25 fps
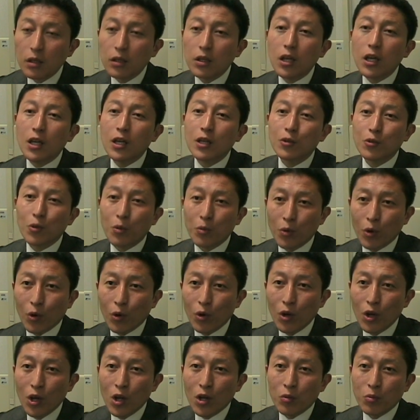けれども
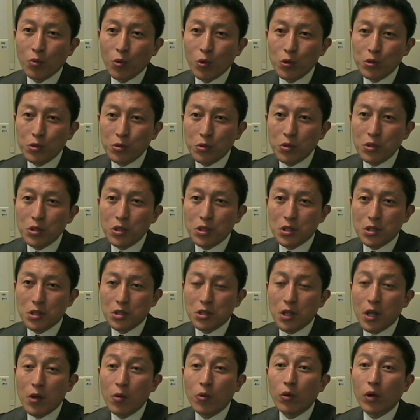もう少し
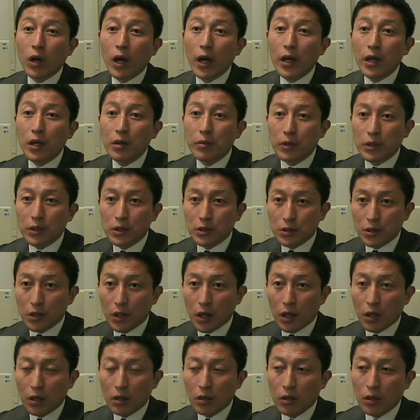視点を変えればです
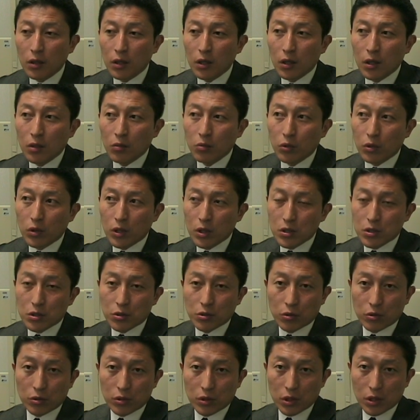ね僕は
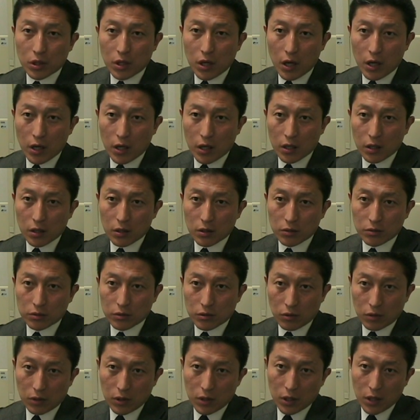地方議会
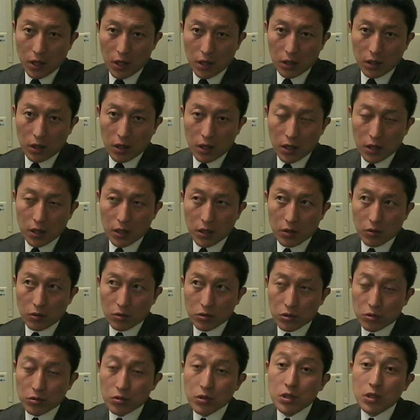福岡県会議員を
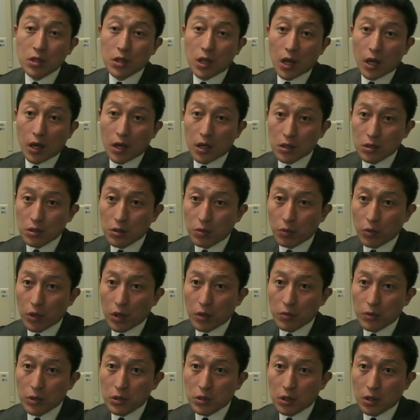11年やらせても
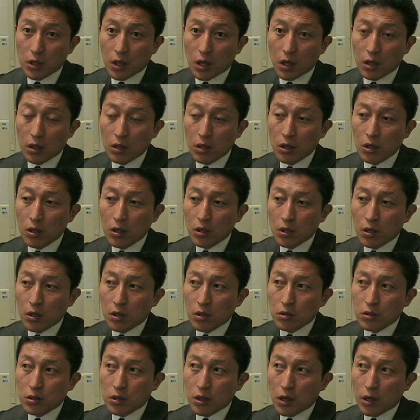らいましたね
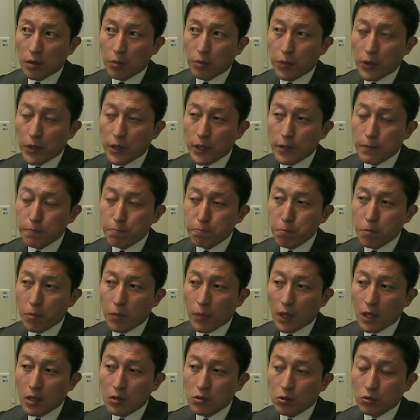そしたらやっぱり
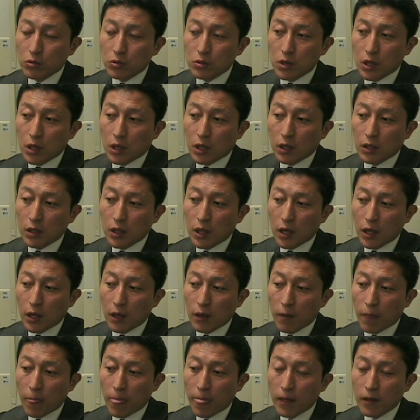その中
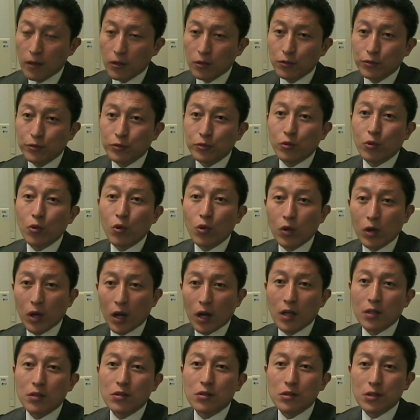で福
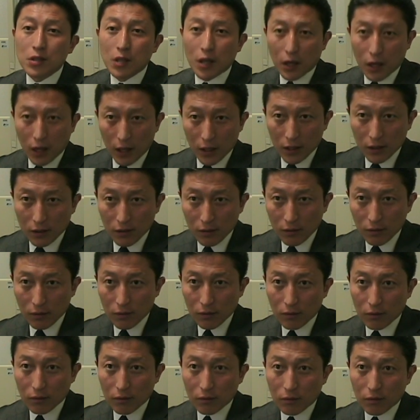岡発世界
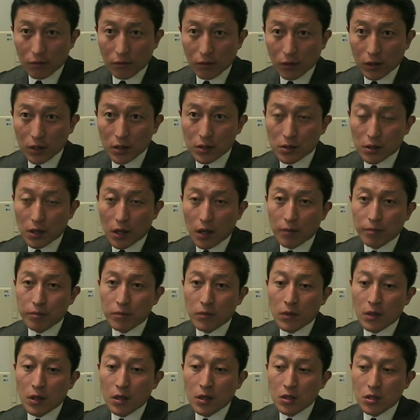とかですね
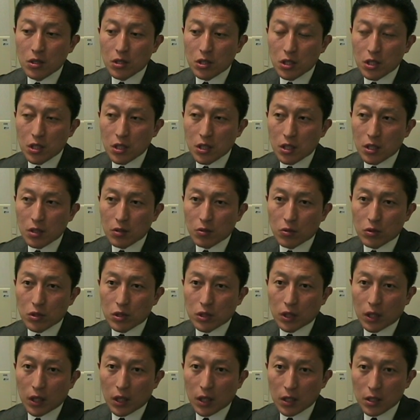地域の
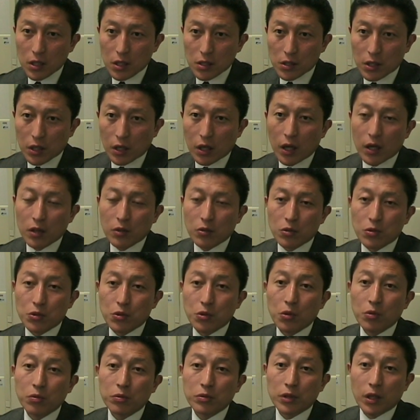力で世界と
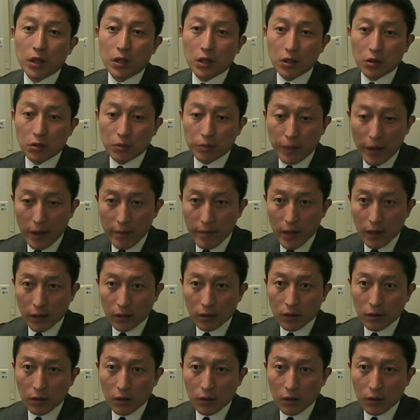勝負できる場面